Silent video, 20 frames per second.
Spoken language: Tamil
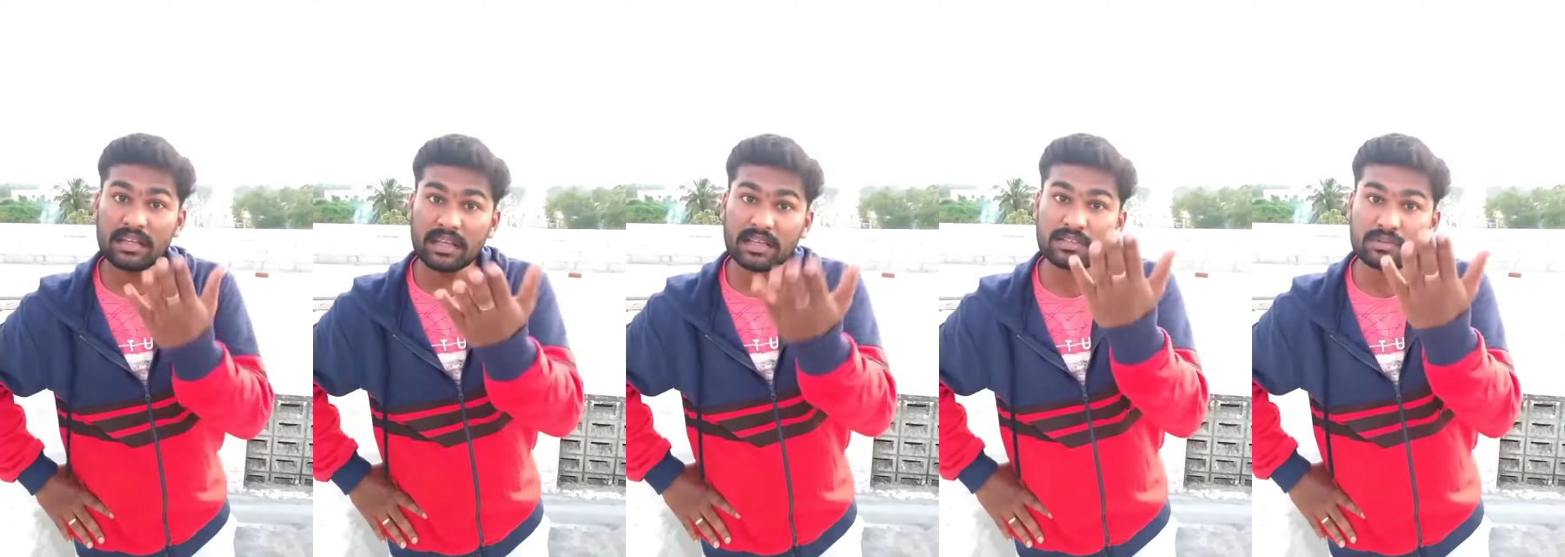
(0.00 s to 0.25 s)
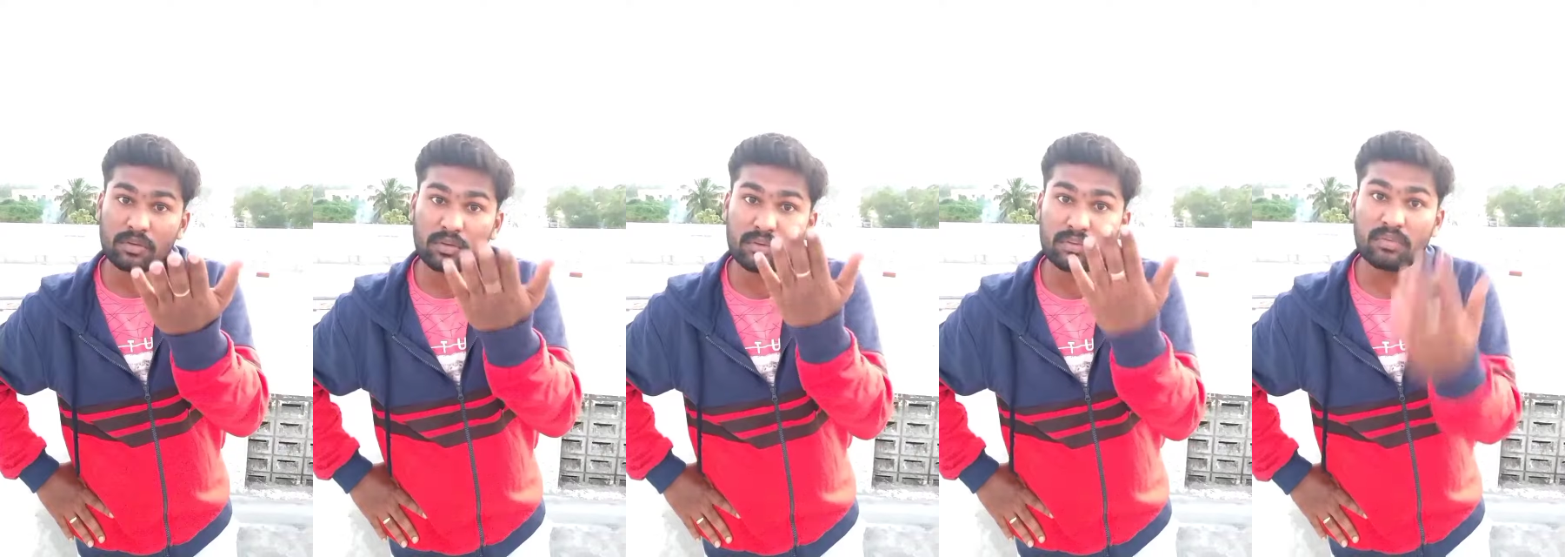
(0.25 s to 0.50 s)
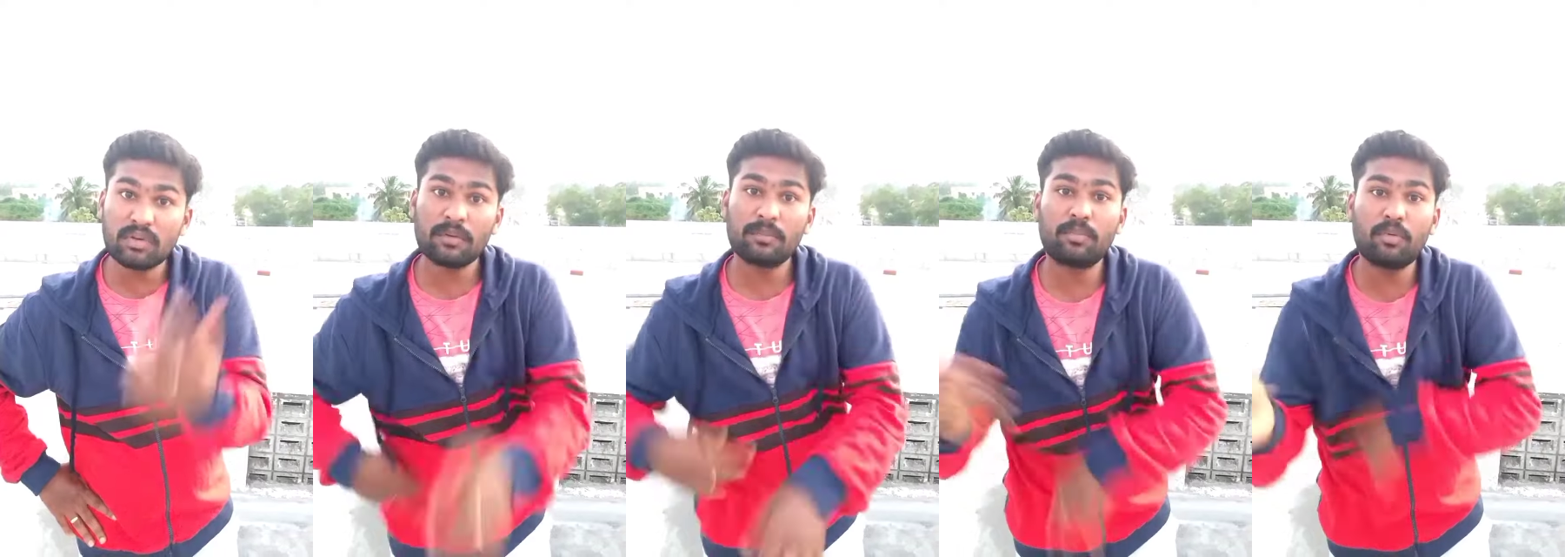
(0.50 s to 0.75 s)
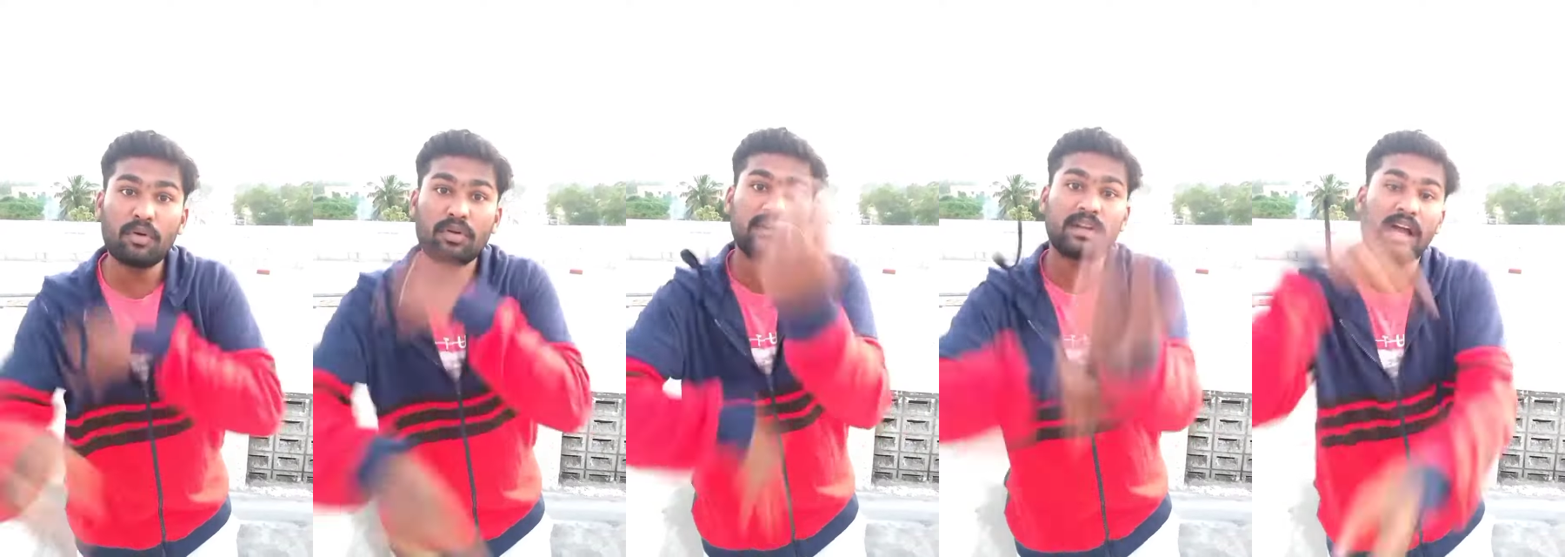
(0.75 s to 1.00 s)
நீயும்
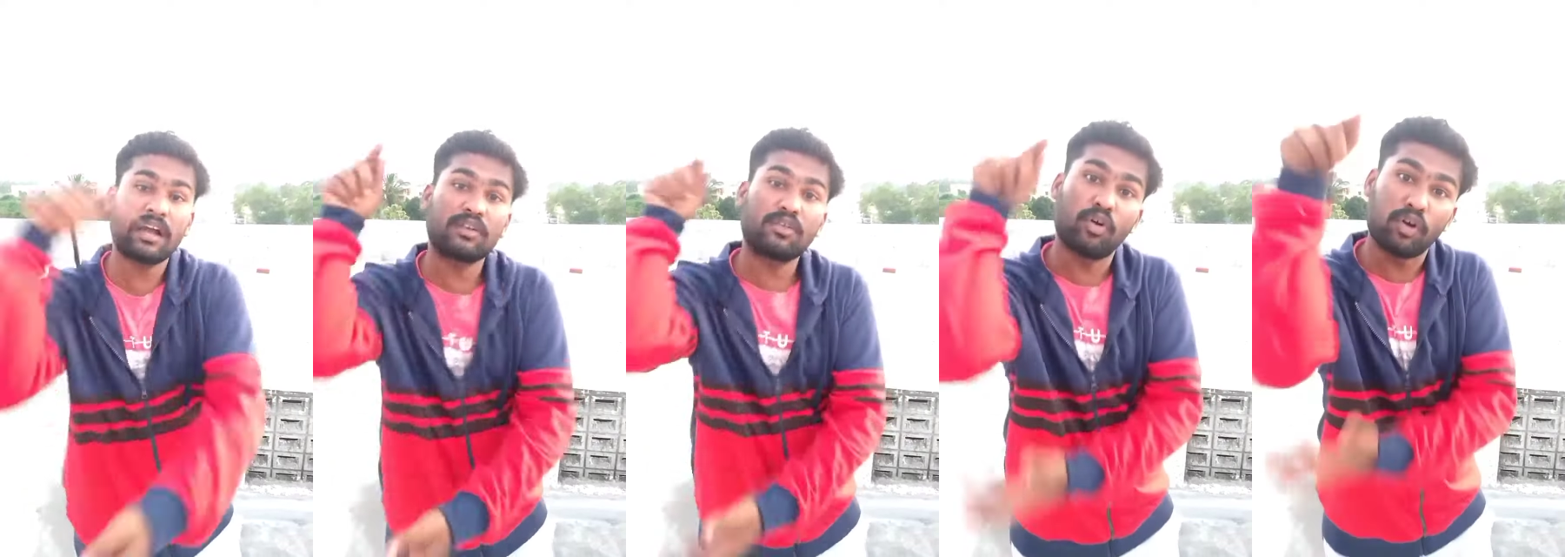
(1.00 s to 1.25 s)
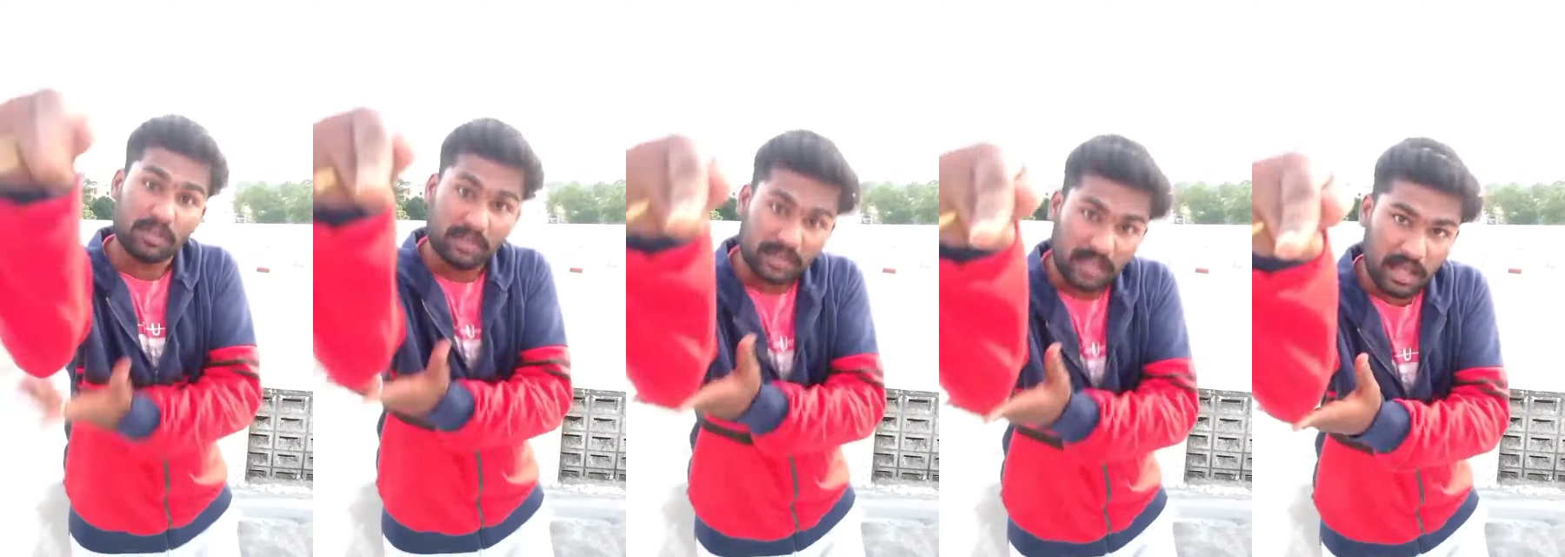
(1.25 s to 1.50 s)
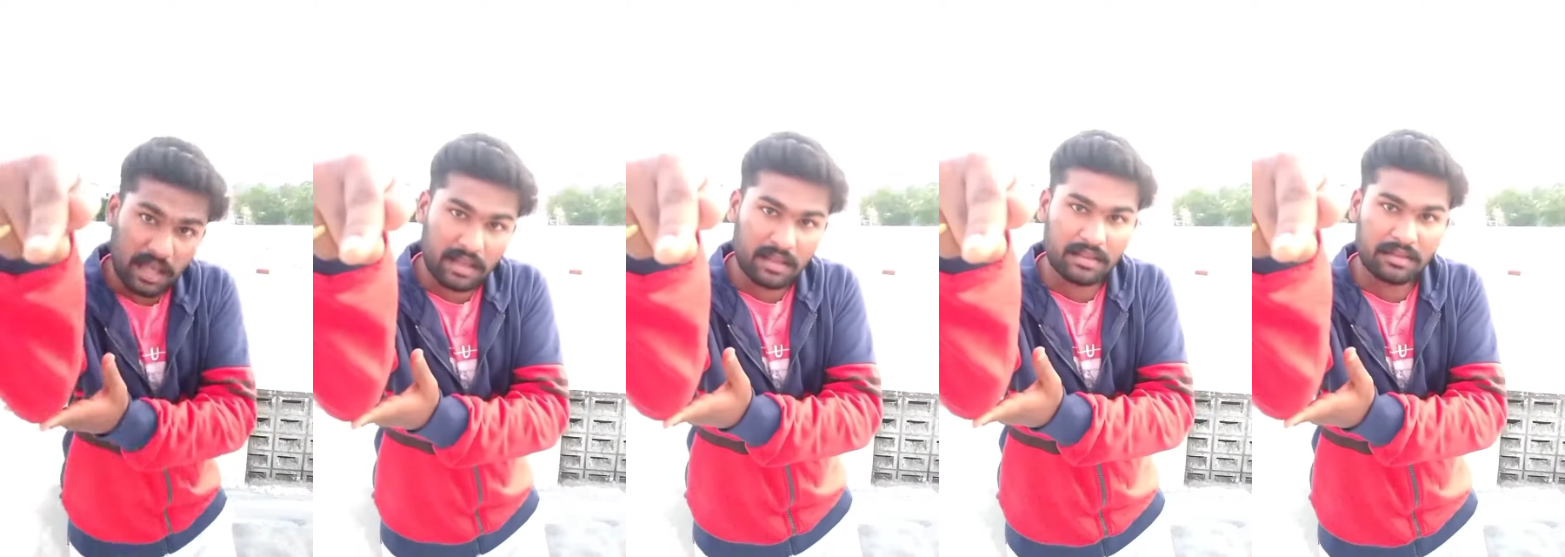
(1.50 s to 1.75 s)
சொல்வ போட்டாங்க